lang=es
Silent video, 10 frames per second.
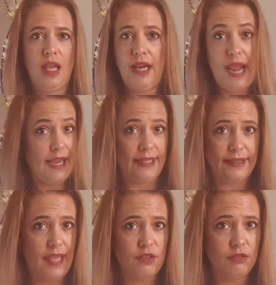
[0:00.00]
le ha
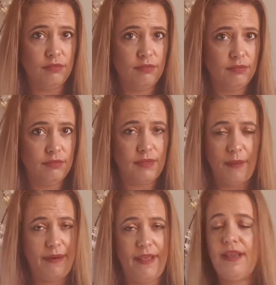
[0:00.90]
encantado, la
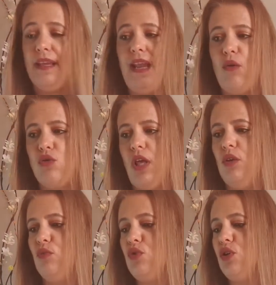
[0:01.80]
verdad, que le ha
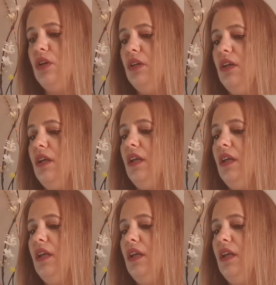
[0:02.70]
gustado mucho.